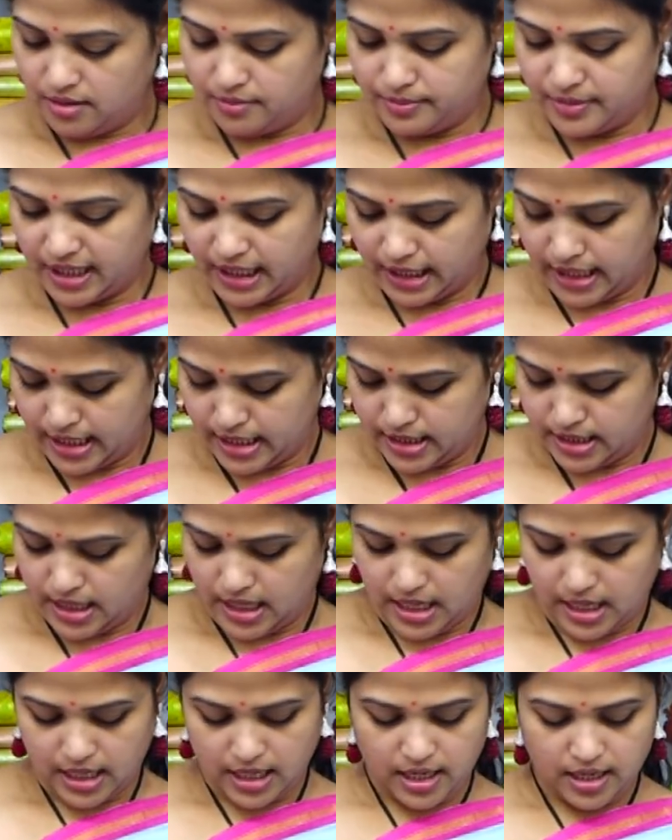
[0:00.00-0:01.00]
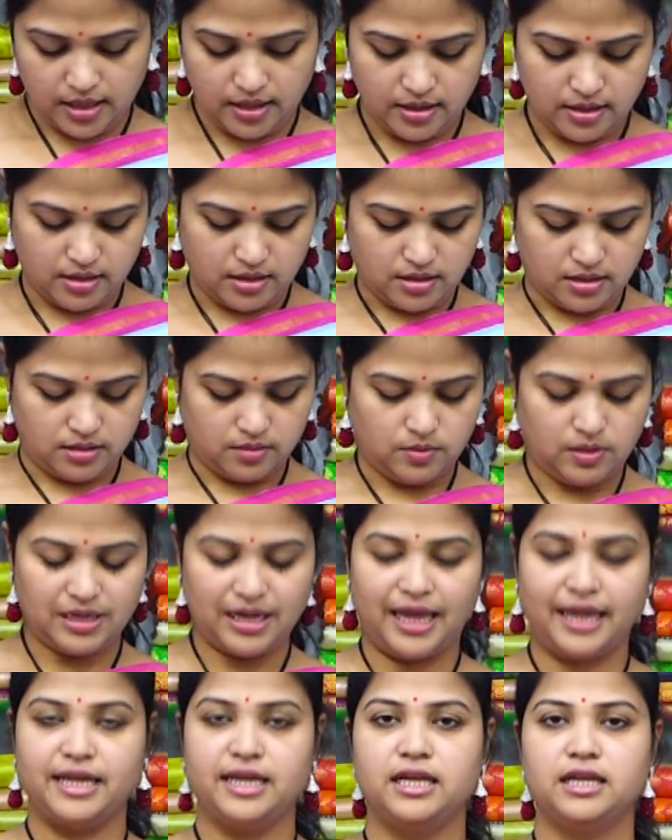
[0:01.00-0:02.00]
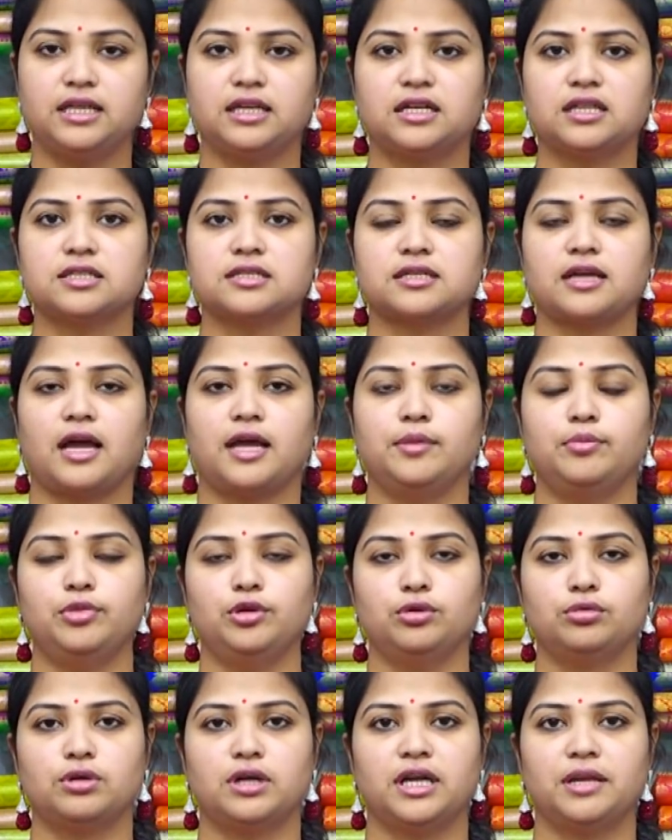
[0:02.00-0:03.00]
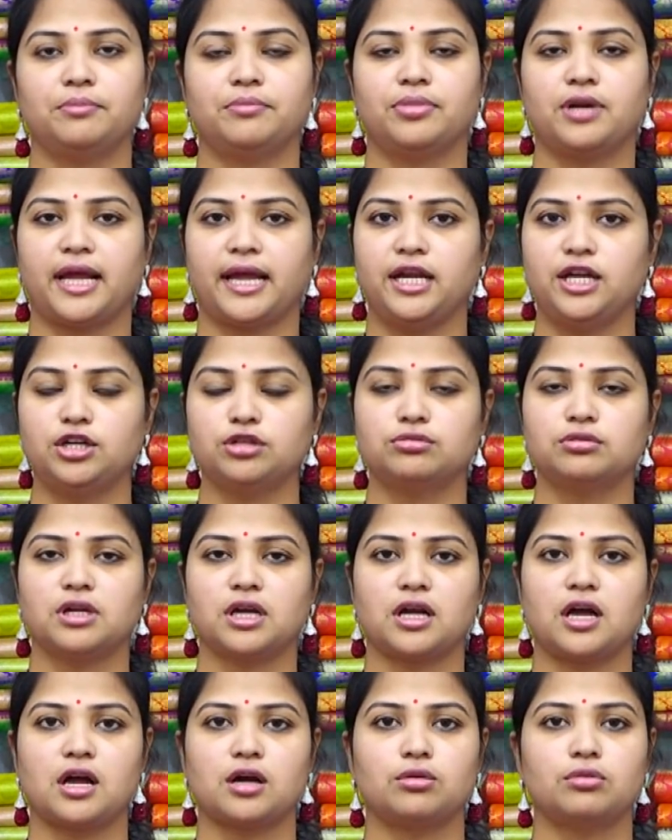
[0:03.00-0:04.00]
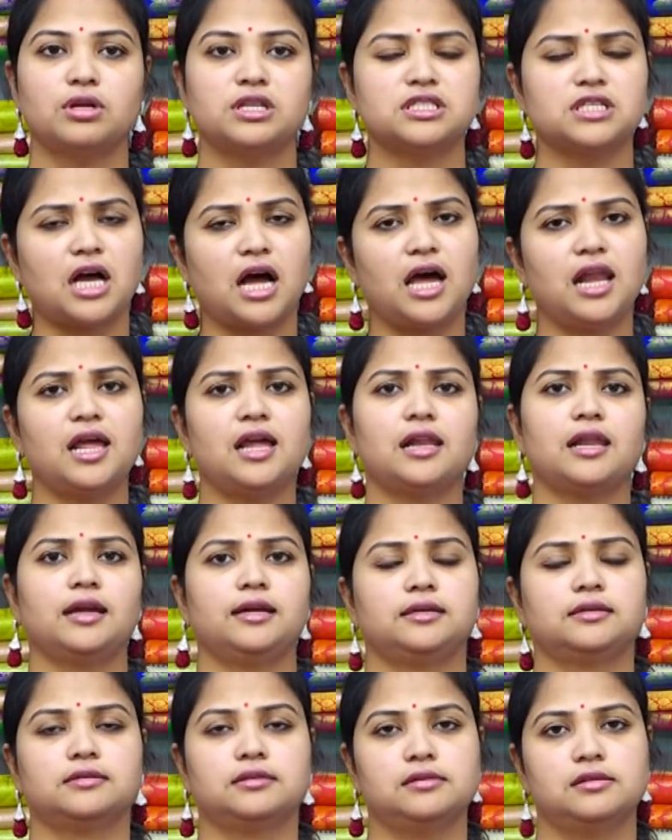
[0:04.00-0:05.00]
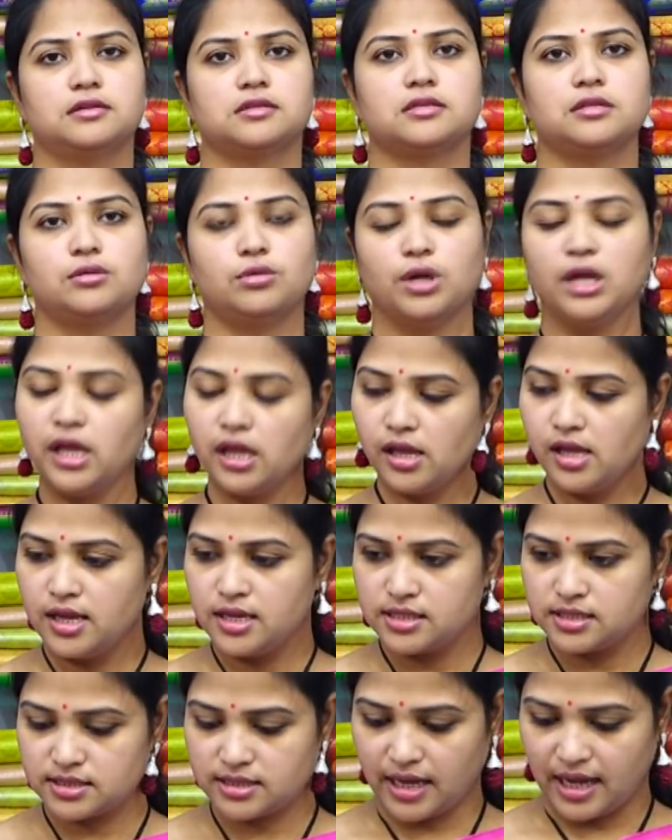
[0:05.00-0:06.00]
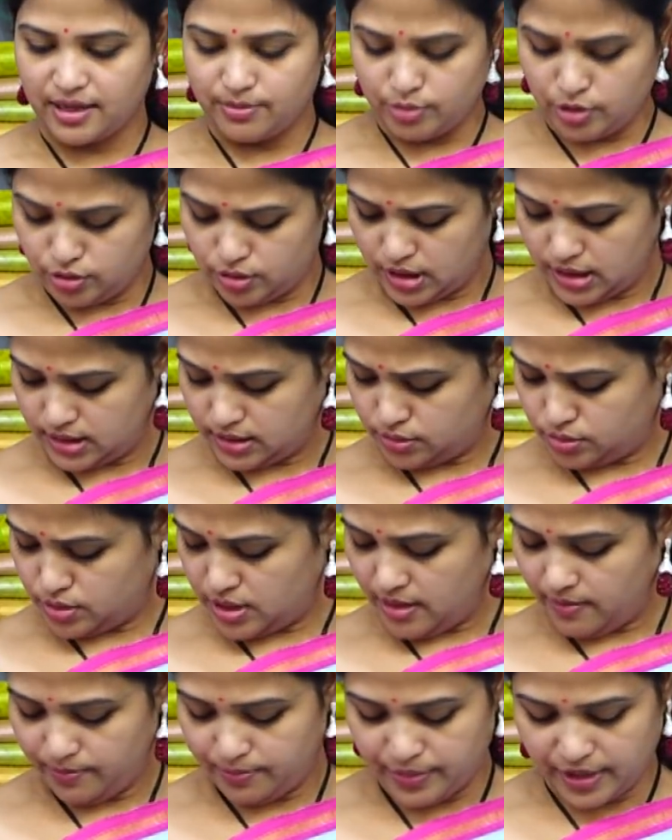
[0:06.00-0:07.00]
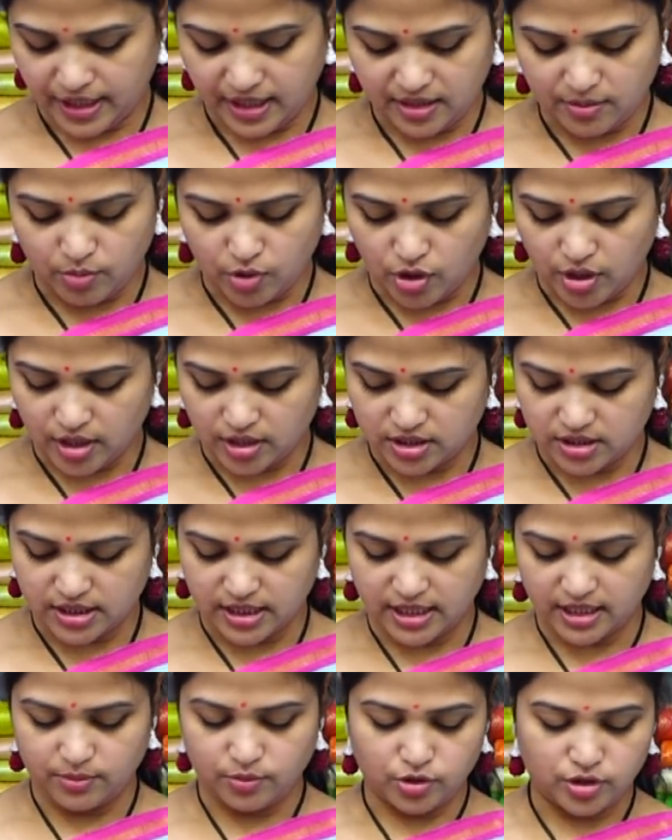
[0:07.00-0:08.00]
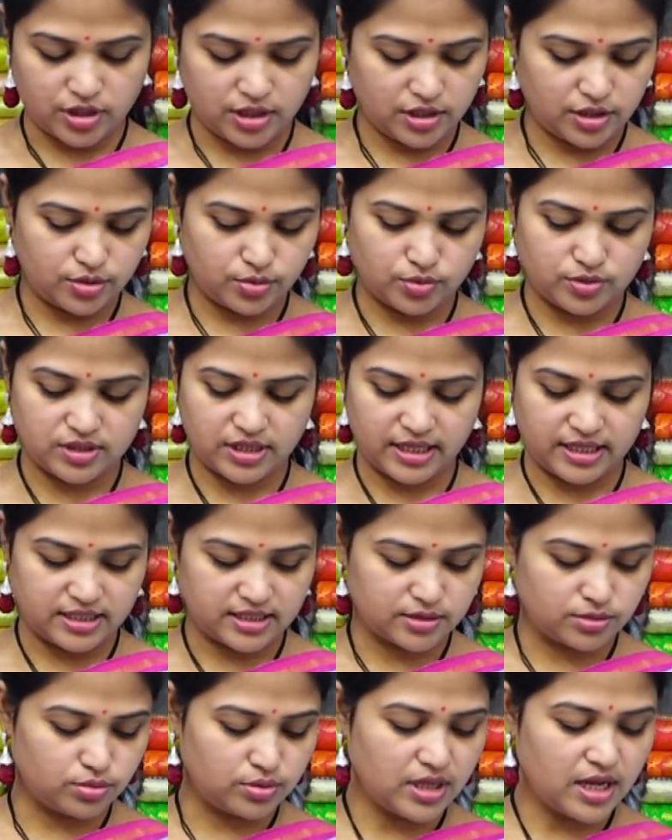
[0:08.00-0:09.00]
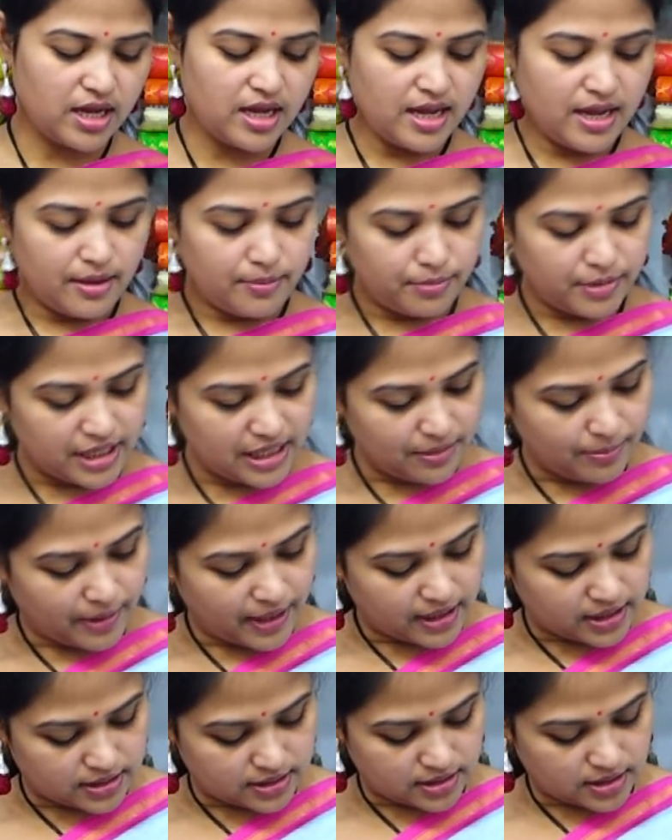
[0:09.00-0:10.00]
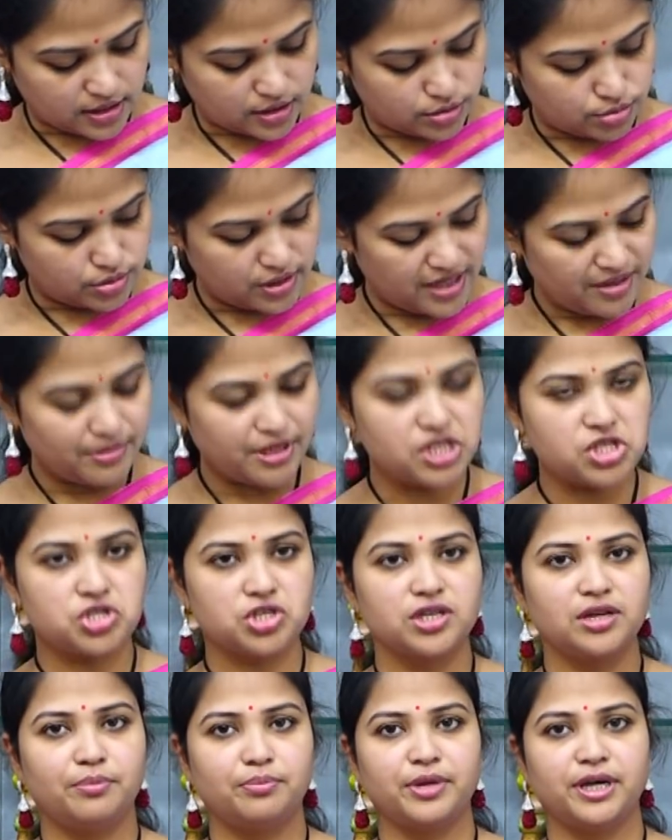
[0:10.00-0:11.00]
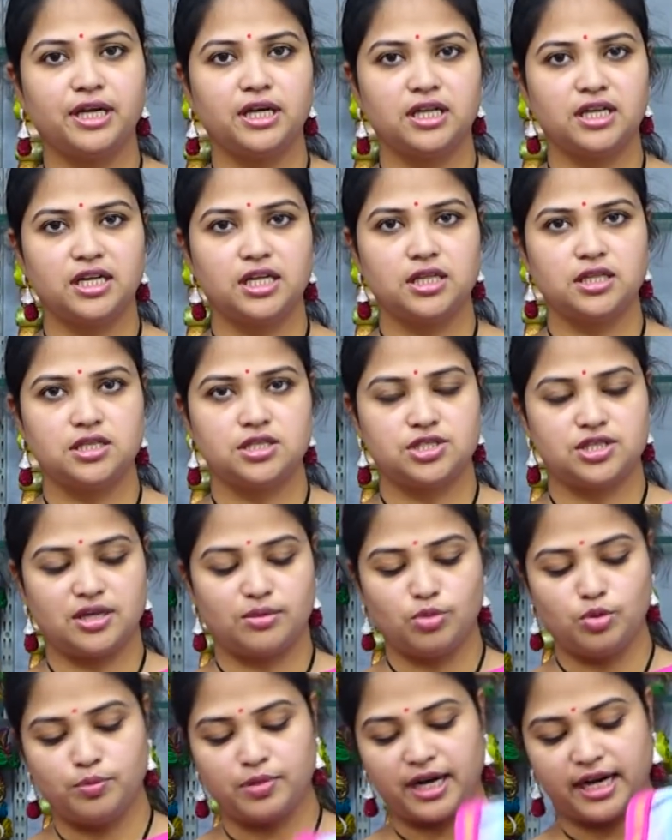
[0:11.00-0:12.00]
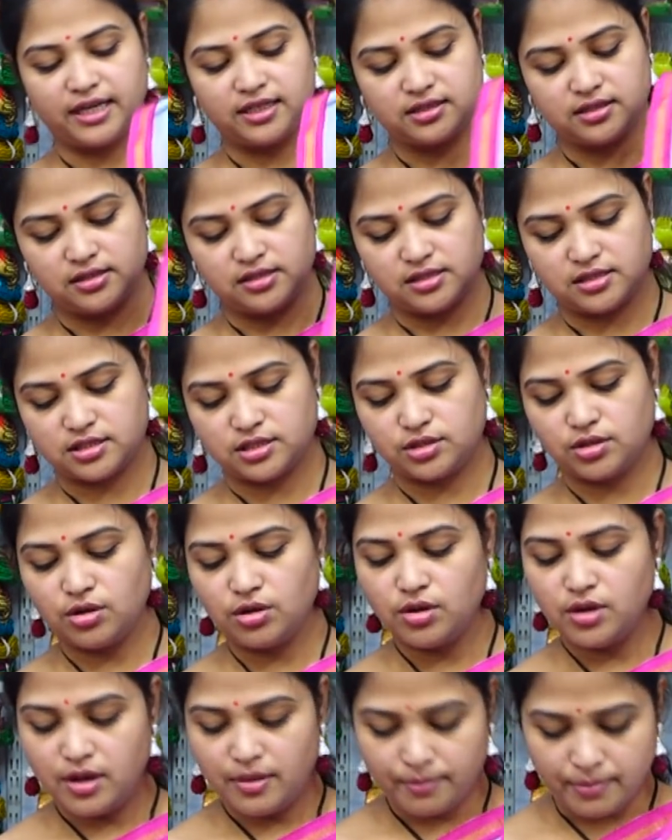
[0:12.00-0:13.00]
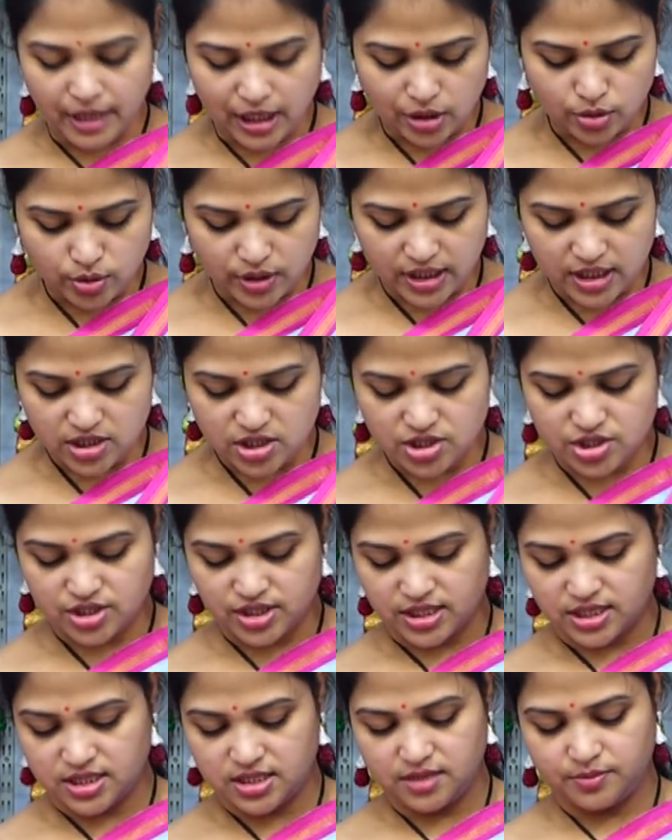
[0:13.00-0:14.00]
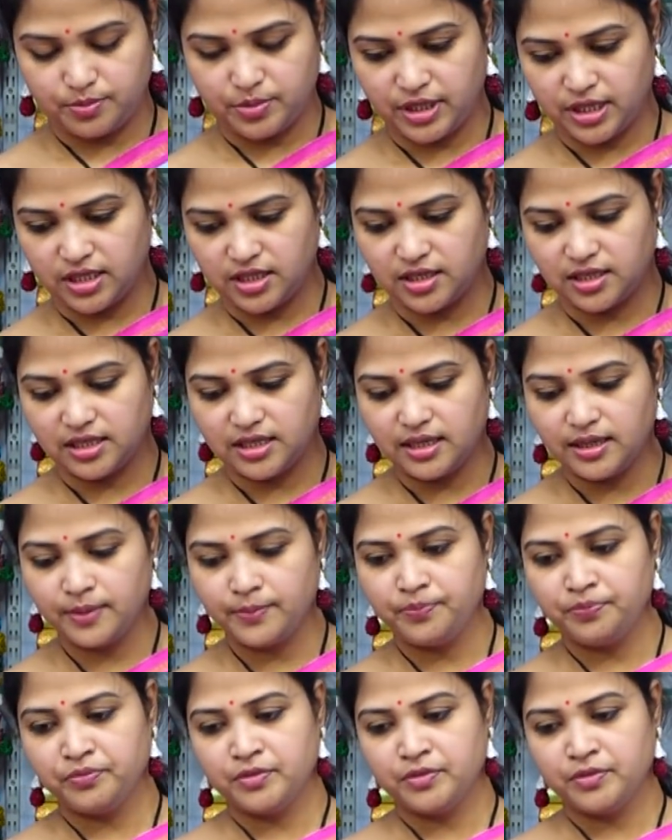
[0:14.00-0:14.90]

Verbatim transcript: మనకి ఏంటంటే లైట్ స్కై బ్లూ అంటే బ్రైట్ కూడా కాకుండా చాలా లైట్ కలర్స్లోనే స్కై బ్లూ తీసుకున్నాం పింక్ బార్డర్ జెరీ బార్డర్ టూ సైడ్స్ కూడా మిడిల్ పార్ట్ అంతా కూడా మంచిగా ప్రింట్ అనేది ఇచ్చాము బ్రైట్ కలర్స్తో పళ్ళు అనేది జస్ట్ పింక్ కలర్